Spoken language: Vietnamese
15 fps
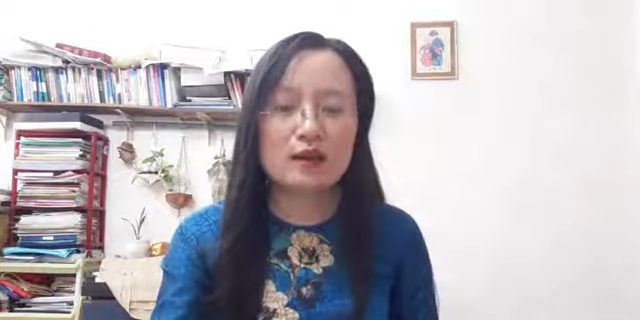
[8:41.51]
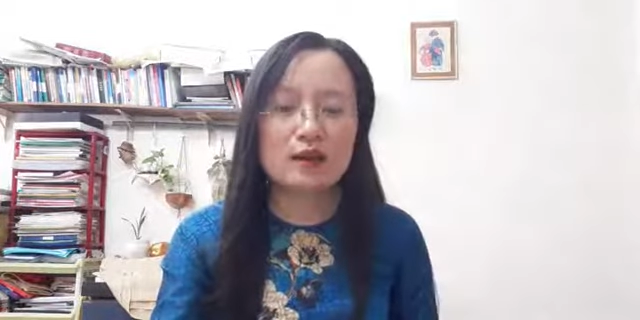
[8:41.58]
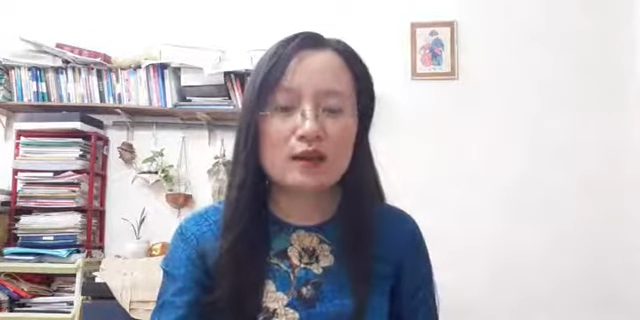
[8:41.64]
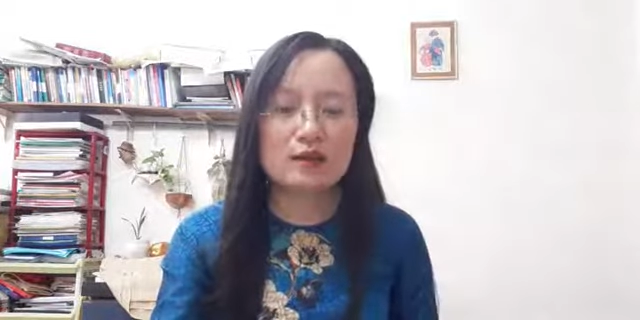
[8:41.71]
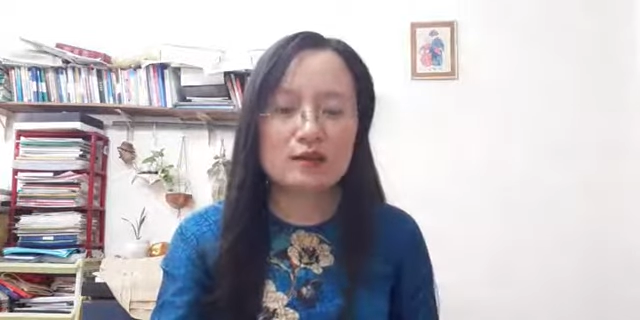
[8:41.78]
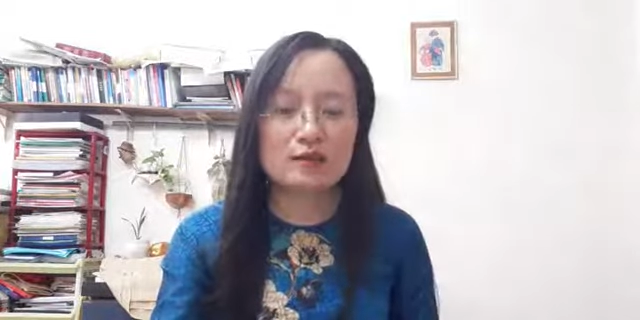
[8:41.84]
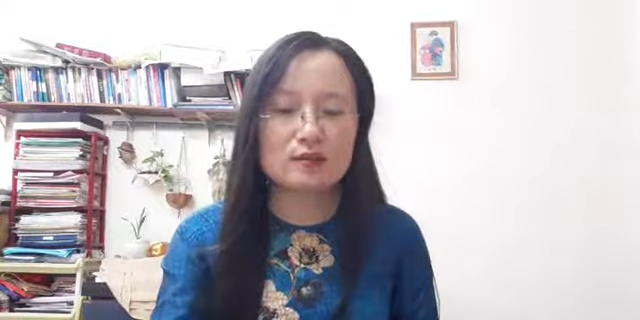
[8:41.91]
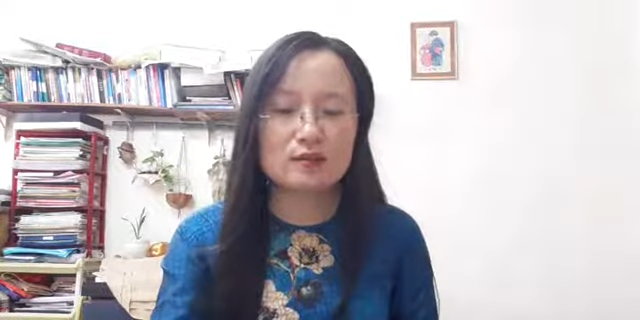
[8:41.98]

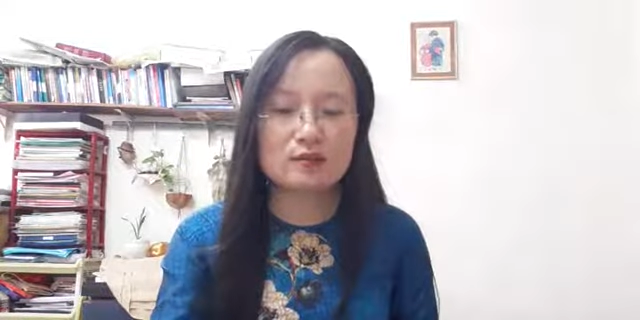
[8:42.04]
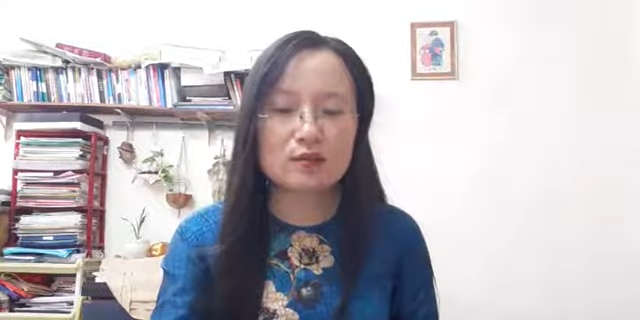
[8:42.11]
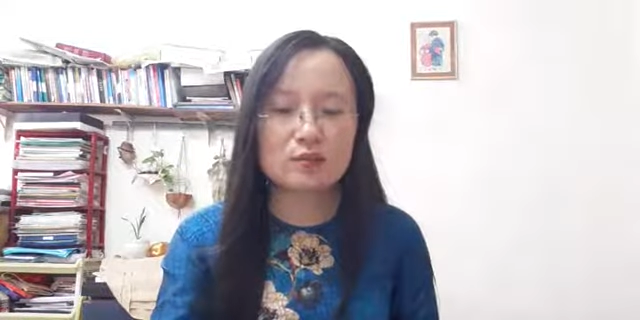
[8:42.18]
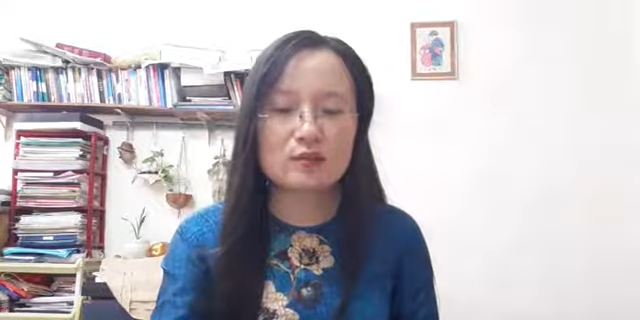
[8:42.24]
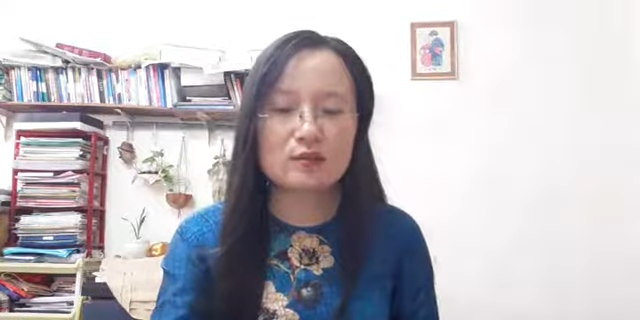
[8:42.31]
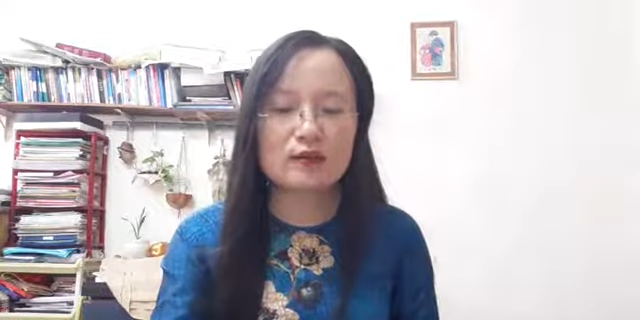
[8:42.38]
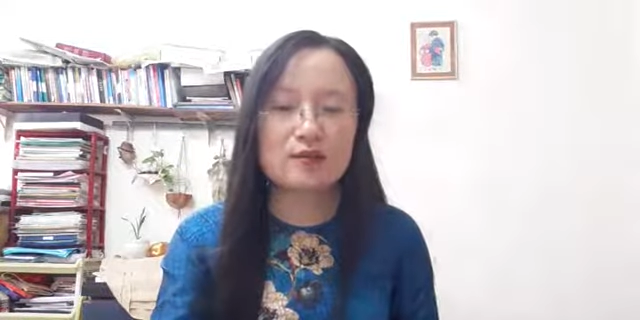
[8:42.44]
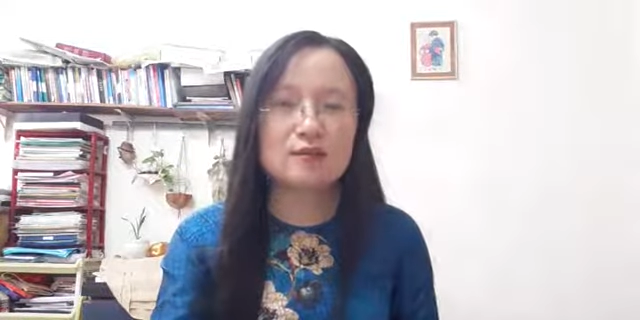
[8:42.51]
mà
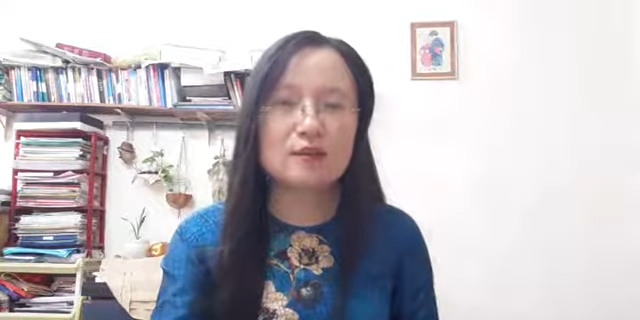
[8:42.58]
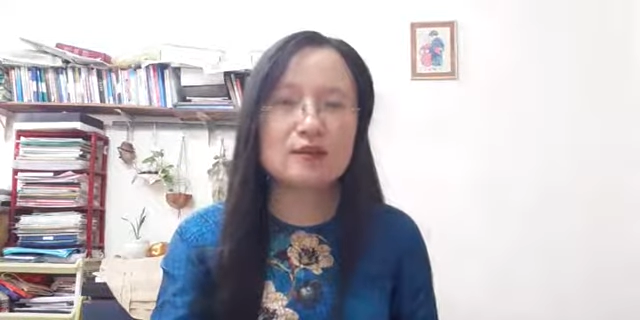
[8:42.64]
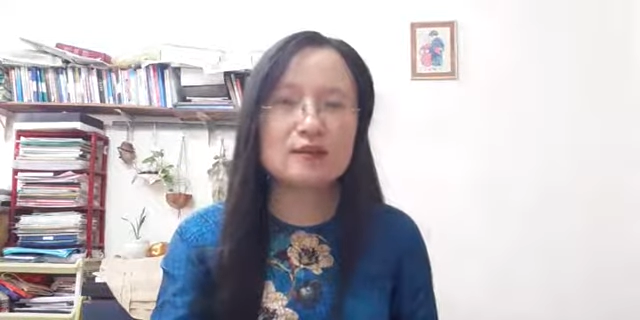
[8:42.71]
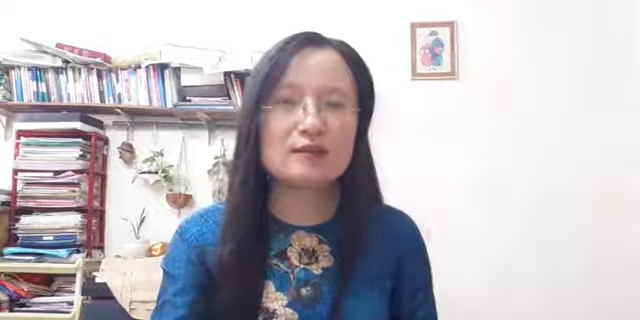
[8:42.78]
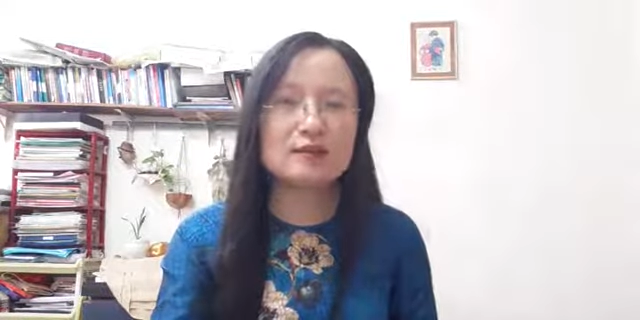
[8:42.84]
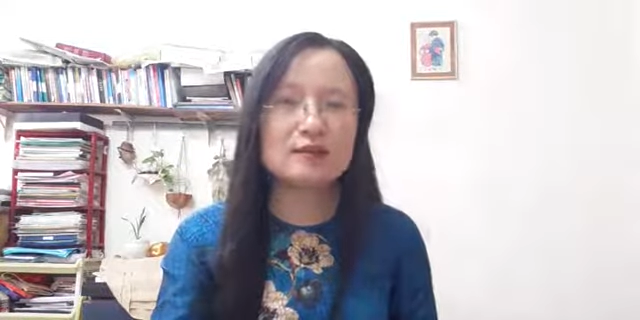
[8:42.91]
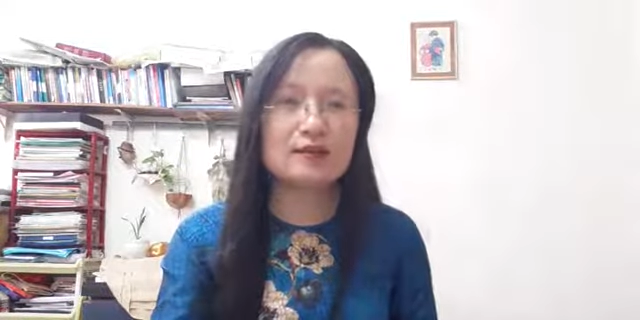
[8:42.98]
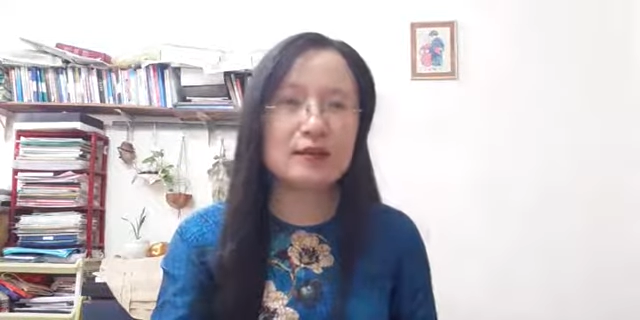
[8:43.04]
cũng cảm
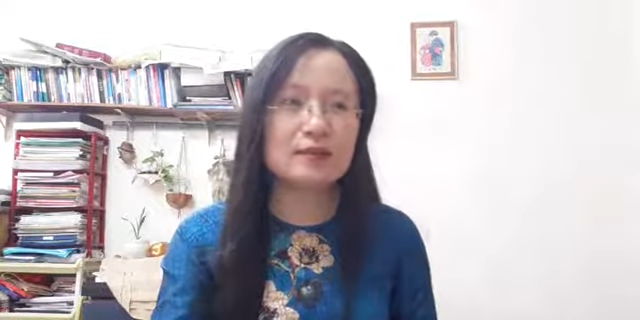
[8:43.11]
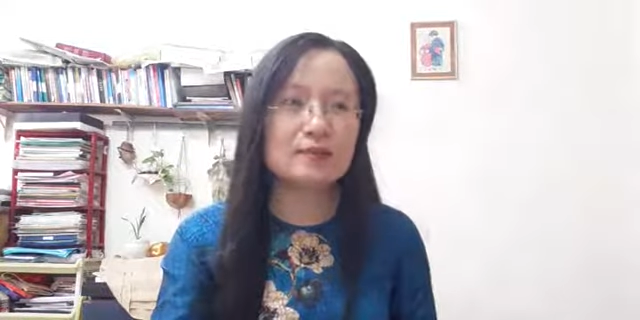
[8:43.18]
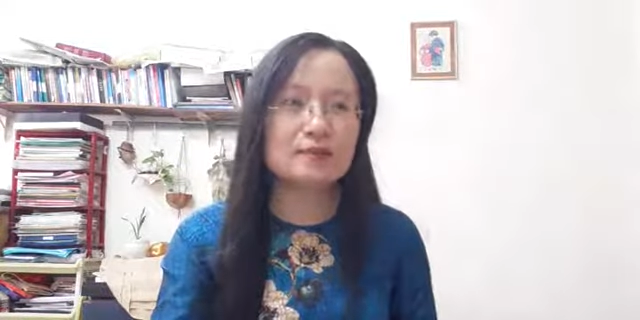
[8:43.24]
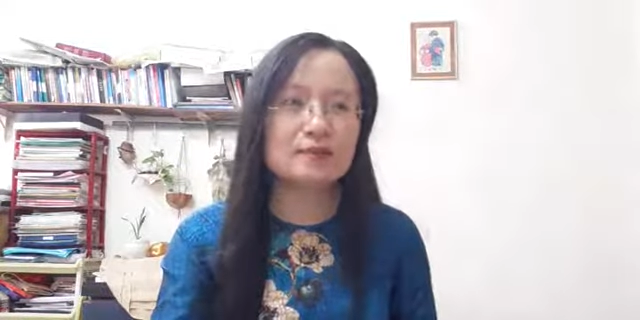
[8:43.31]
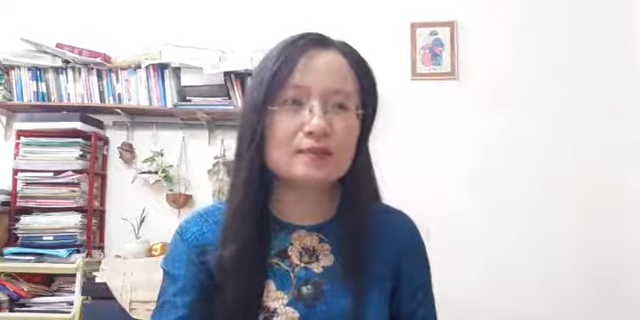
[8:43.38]
thấy rằng là